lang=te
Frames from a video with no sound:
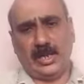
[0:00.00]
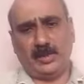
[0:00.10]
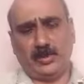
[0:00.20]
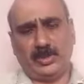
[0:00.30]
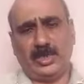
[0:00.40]

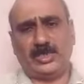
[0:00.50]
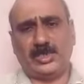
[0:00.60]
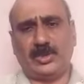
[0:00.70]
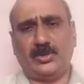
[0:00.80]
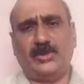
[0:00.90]
లేకపోతే
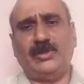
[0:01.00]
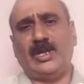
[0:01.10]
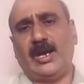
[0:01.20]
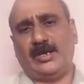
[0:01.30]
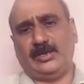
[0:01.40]
చెక్కుని
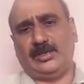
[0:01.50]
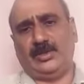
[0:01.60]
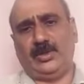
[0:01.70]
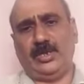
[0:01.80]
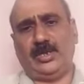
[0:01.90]
వీళ్ళు హానర్
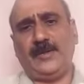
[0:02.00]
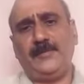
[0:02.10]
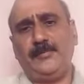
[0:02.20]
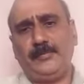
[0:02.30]
చేయరు అంటే